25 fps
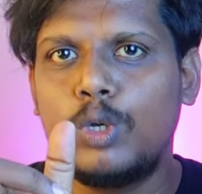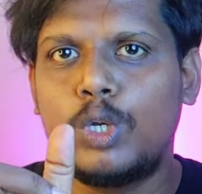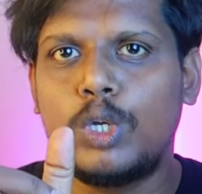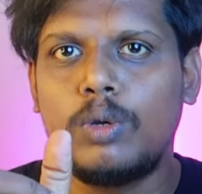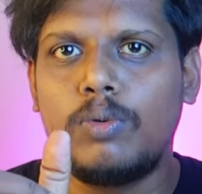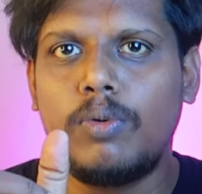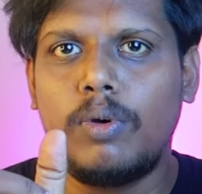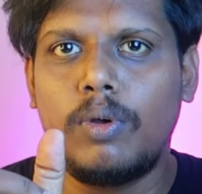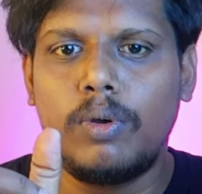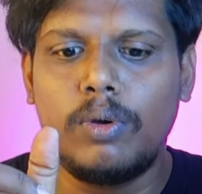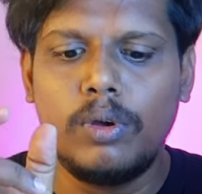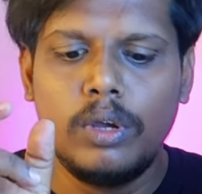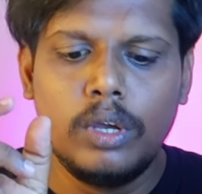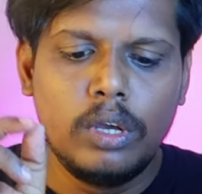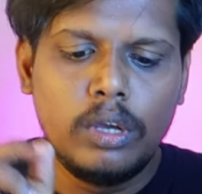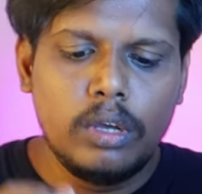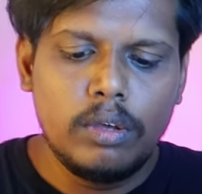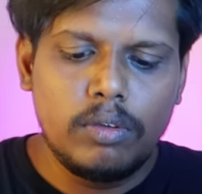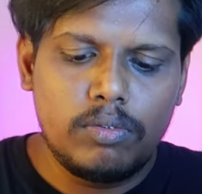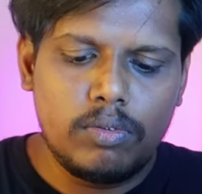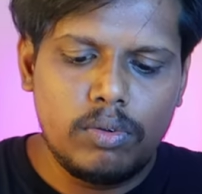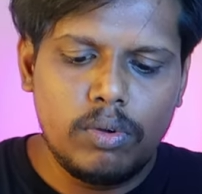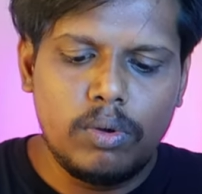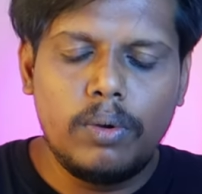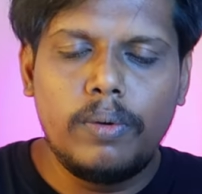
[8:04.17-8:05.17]
போர்ஷன் வரும்
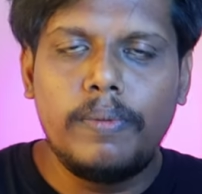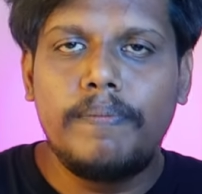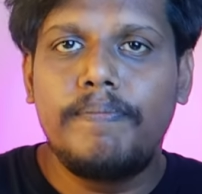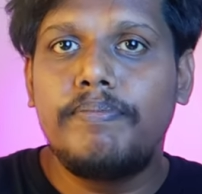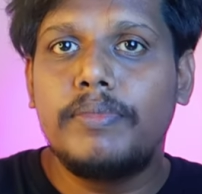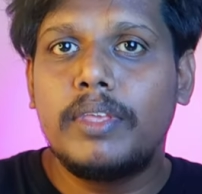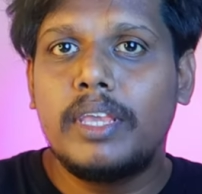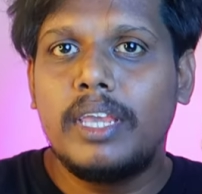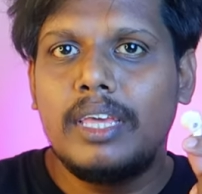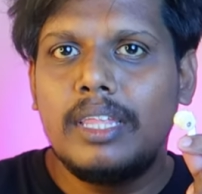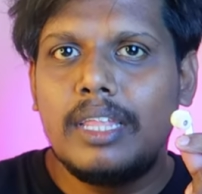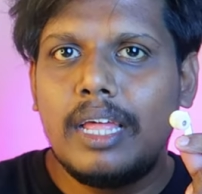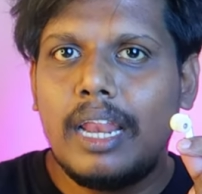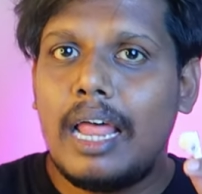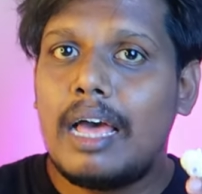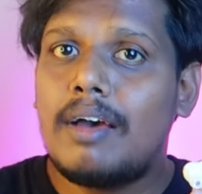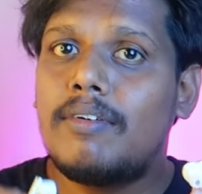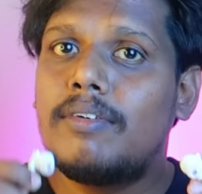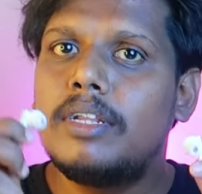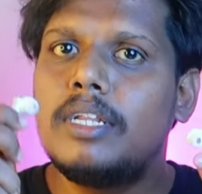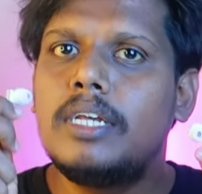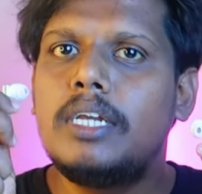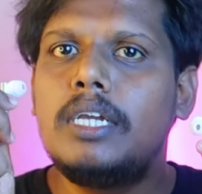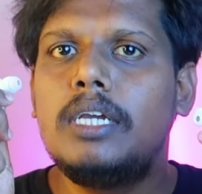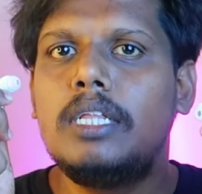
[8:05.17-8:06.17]
ஸோ
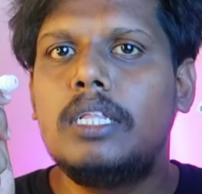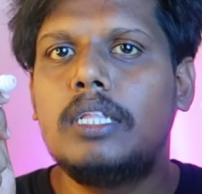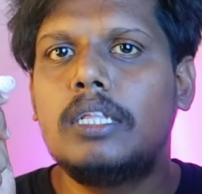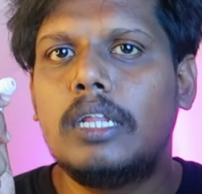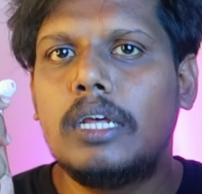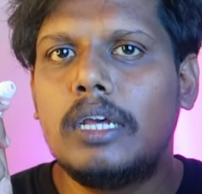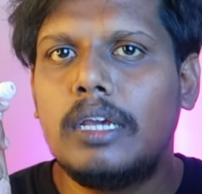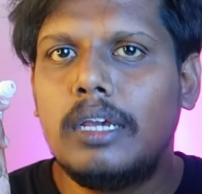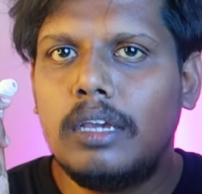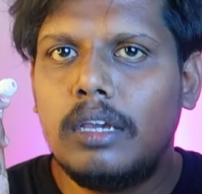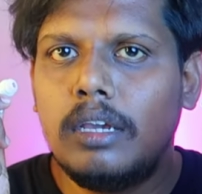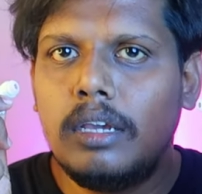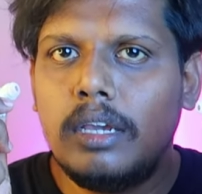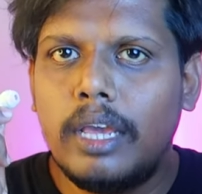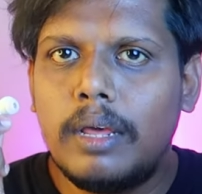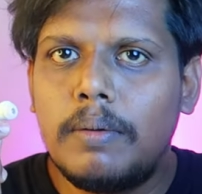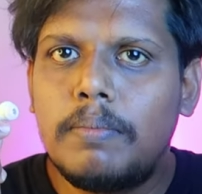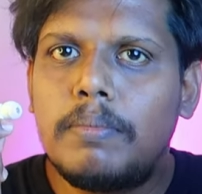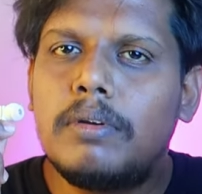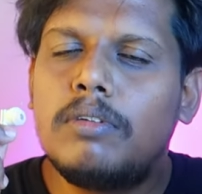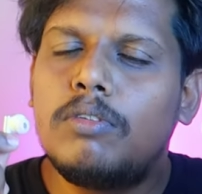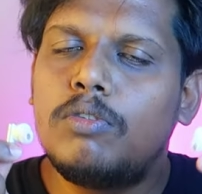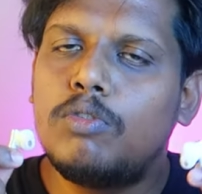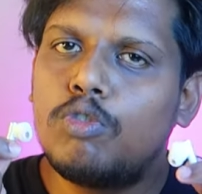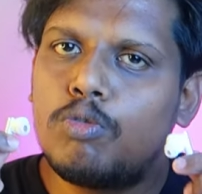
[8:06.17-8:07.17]
இதெல்லாம் வந்து இந்த
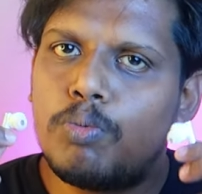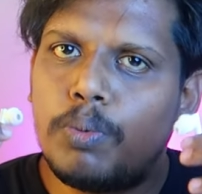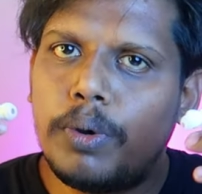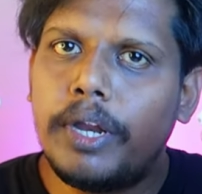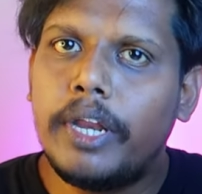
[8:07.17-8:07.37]
இயர்பட்ஸ் யூஸ்